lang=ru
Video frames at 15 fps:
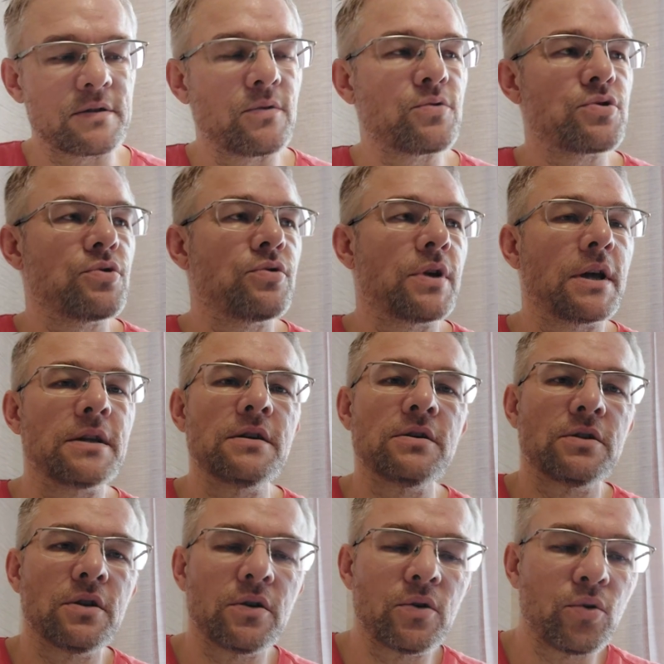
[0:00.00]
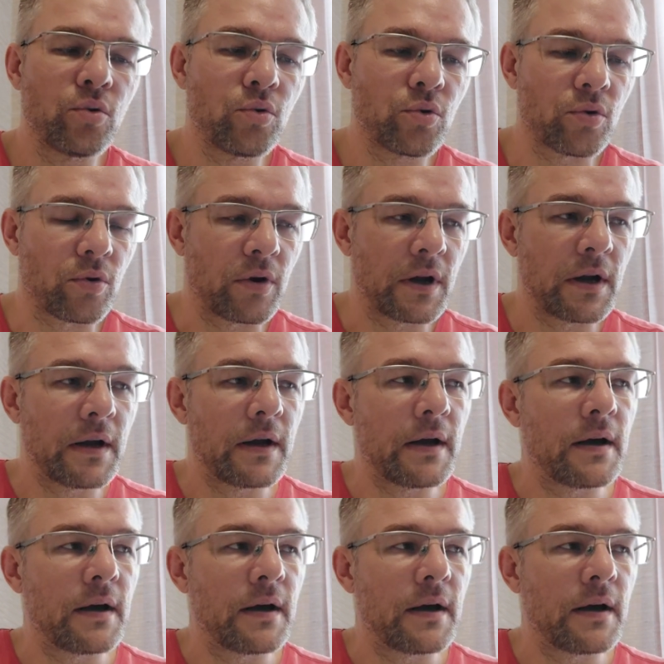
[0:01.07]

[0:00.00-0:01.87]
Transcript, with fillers: слушают каких-то гуру,